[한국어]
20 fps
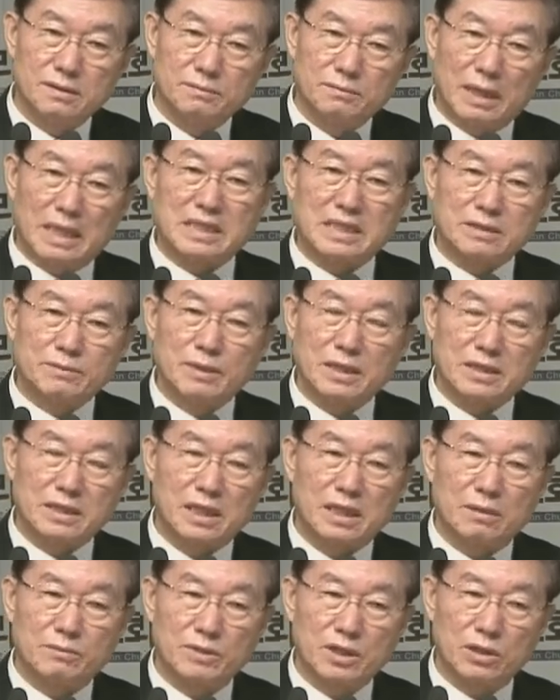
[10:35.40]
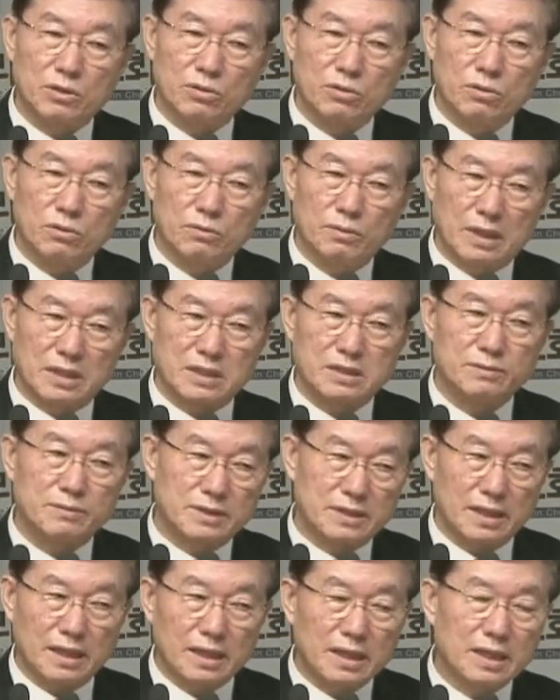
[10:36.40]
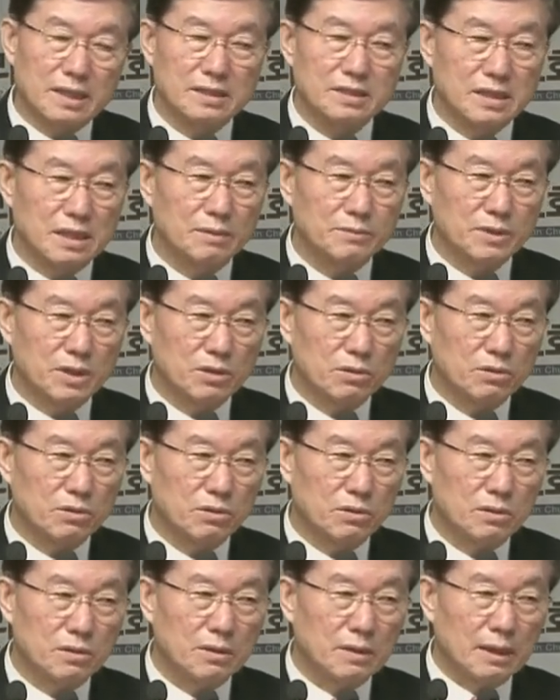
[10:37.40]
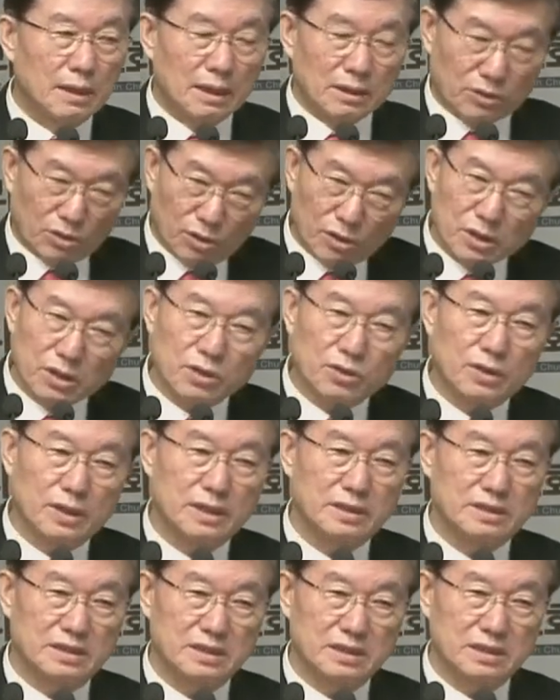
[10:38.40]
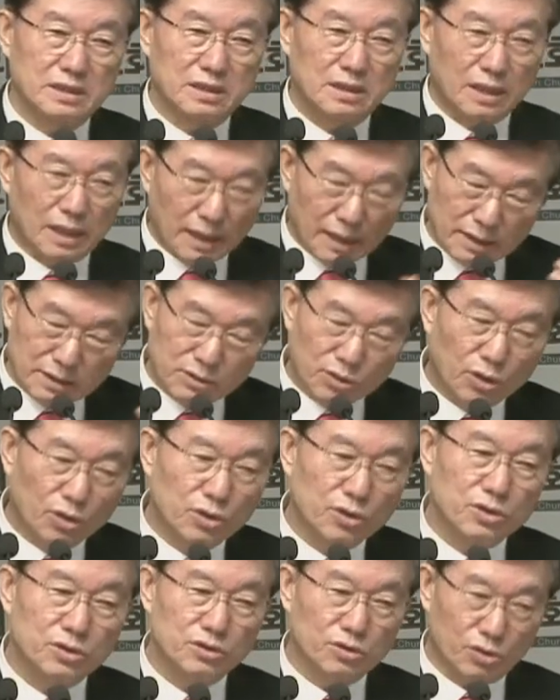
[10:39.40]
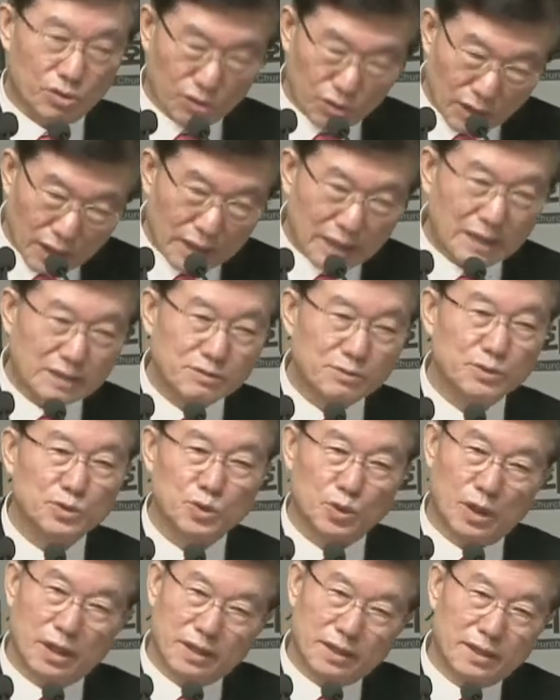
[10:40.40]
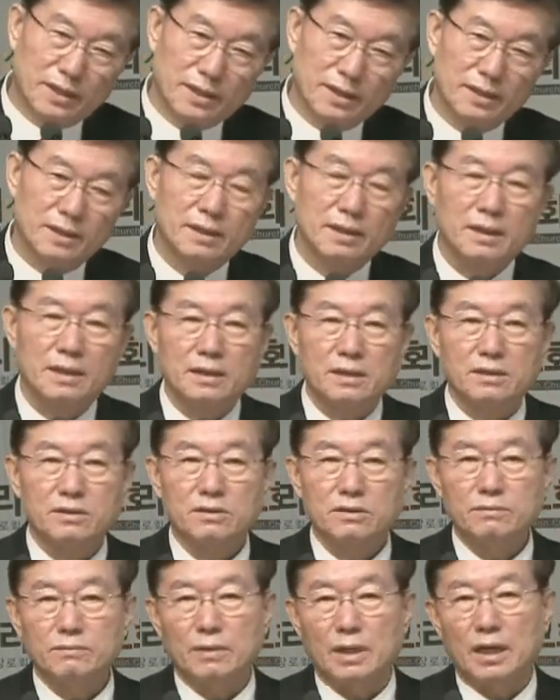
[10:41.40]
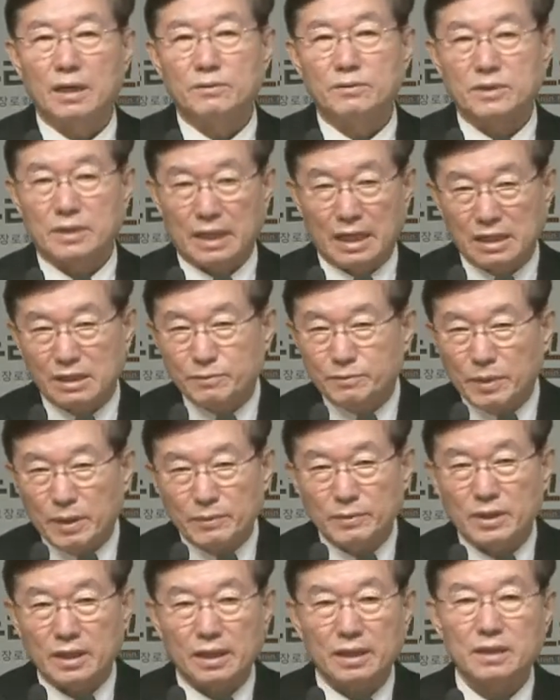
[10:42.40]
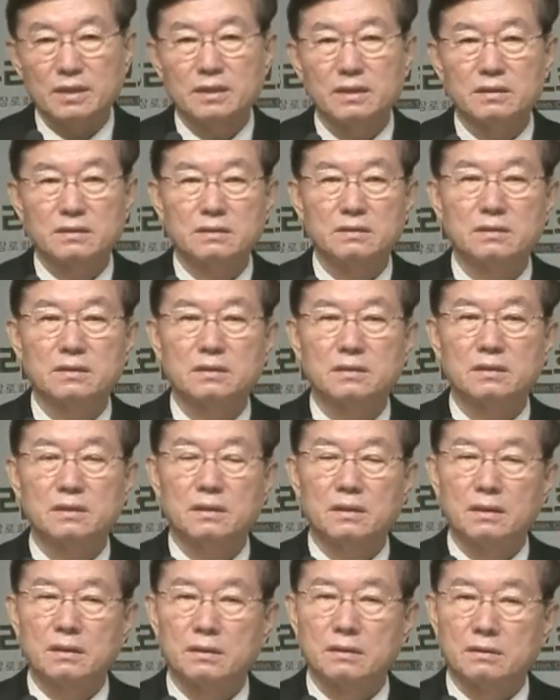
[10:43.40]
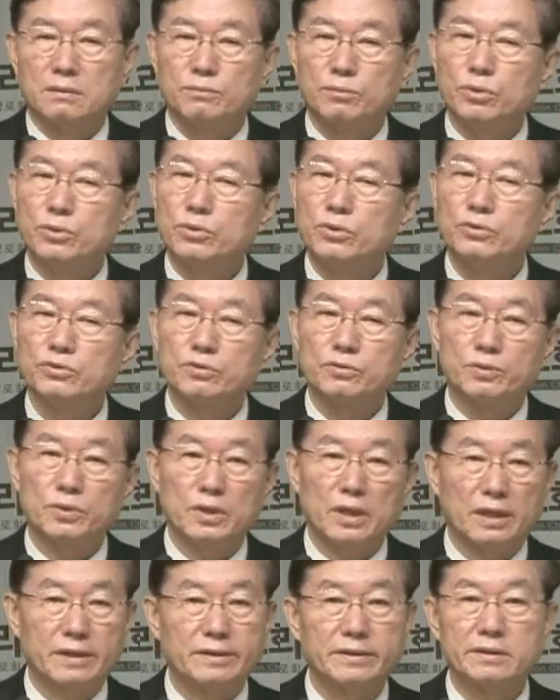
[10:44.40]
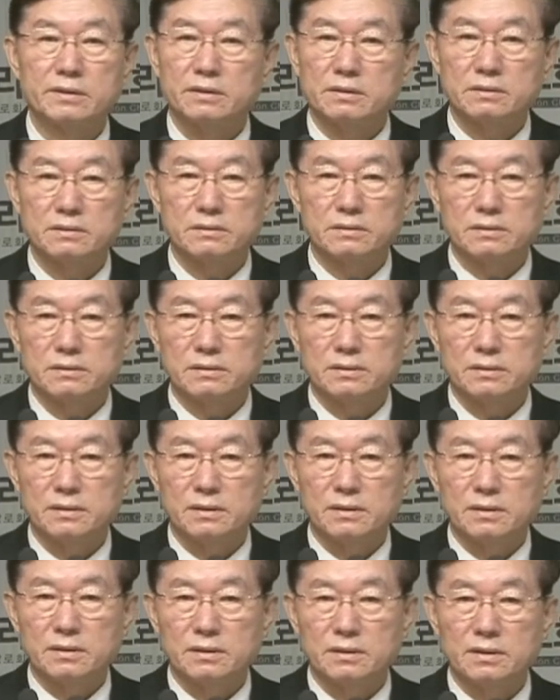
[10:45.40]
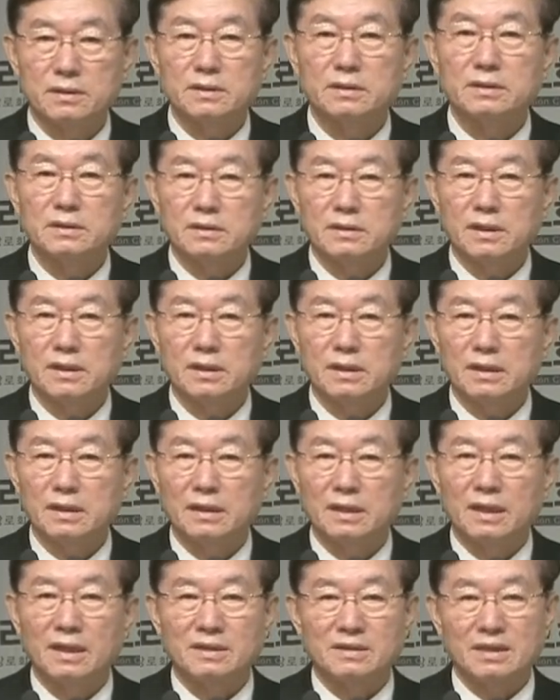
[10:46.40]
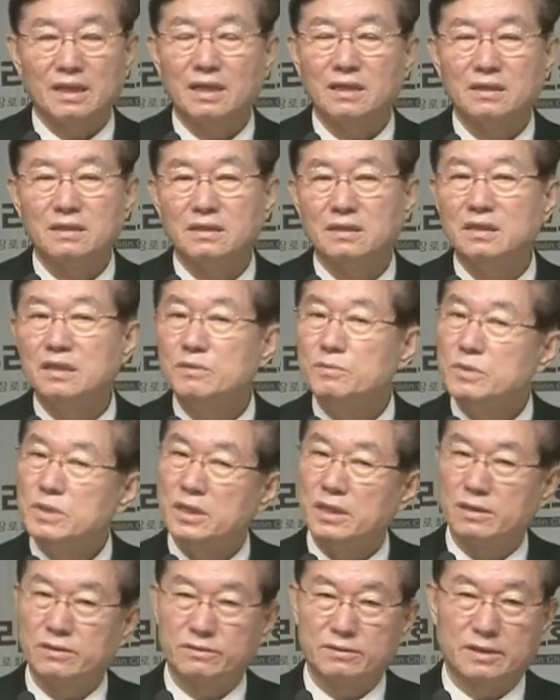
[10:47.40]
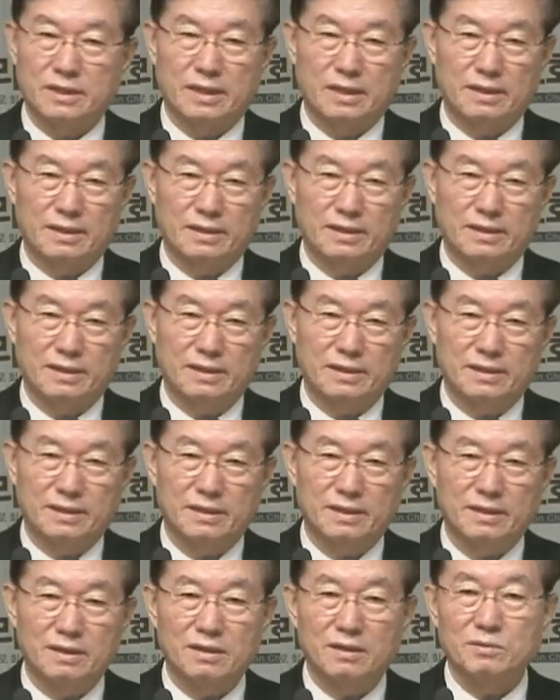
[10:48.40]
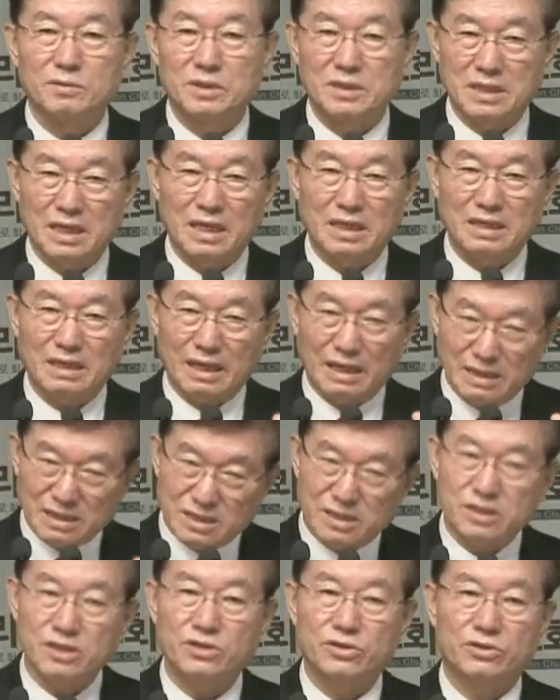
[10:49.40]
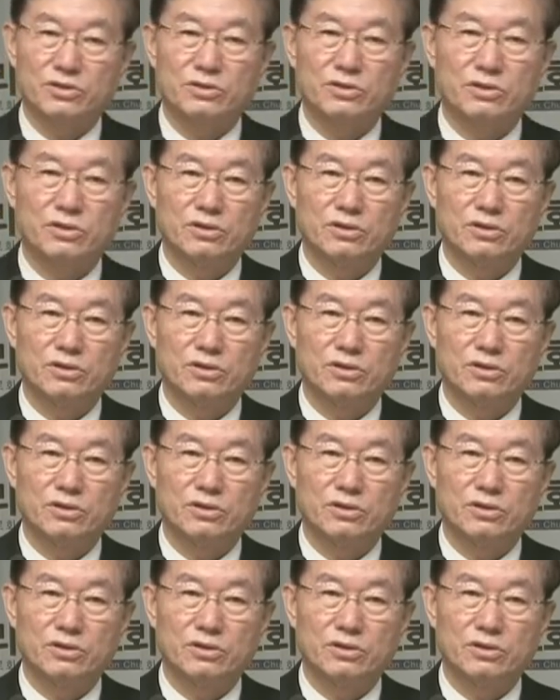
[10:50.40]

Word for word: 말씀의 사람이 되고 말씀을 사랑하는 사람이 되고 더 읽어야지 아이 더더 알았으면 좋겠네 이런 마음을 갈급함을 갖게 되는 그건 보통 축복이 아닌 거예요 이 세상에 사는 의미예요 그게 여러분이 사는 가치예요